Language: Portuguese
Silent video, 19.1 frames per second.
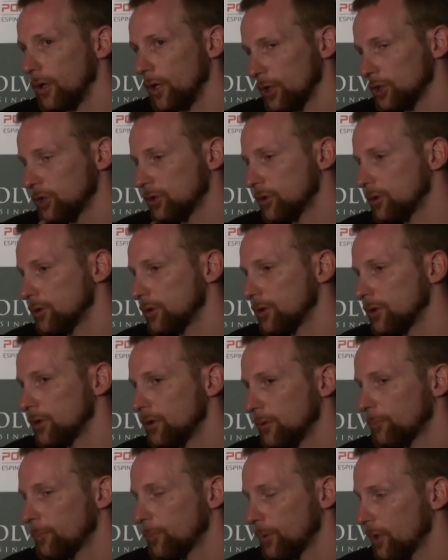
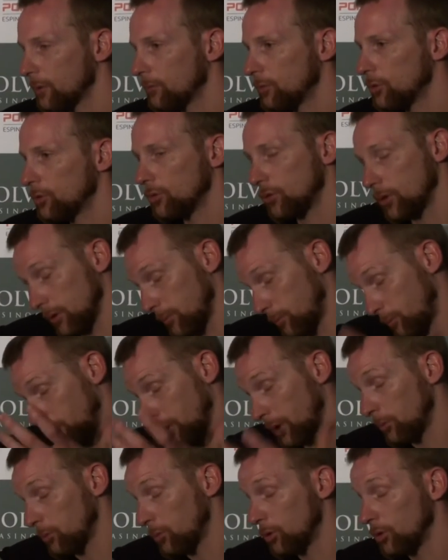este prémio,
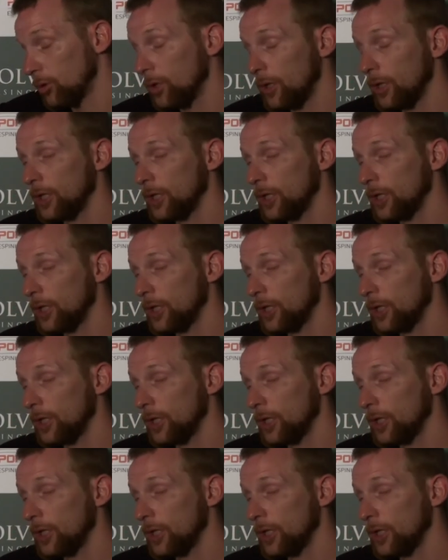prémio,